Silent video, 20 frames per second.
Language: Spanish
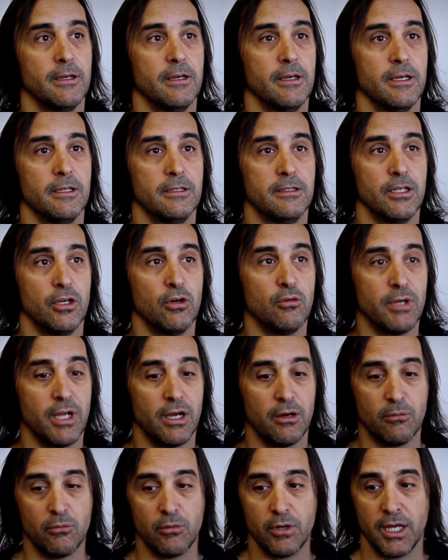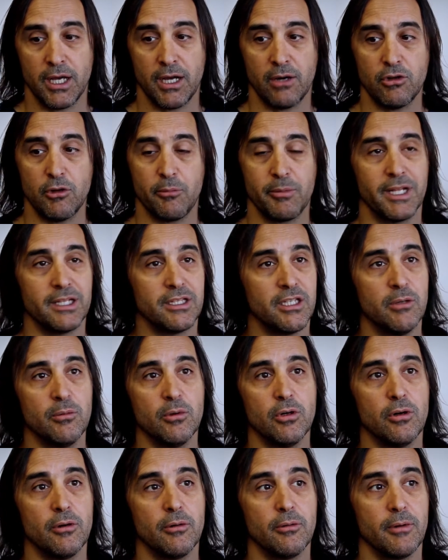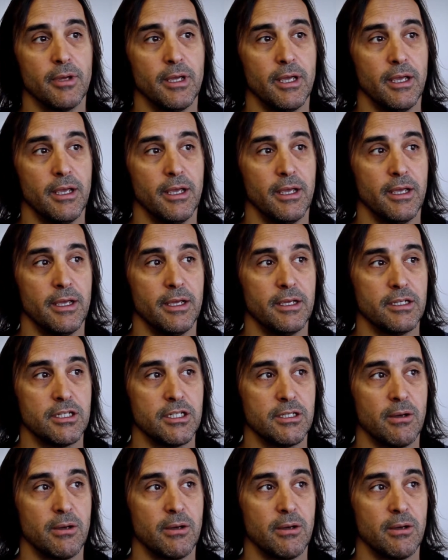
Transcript: Este, un operativo eh,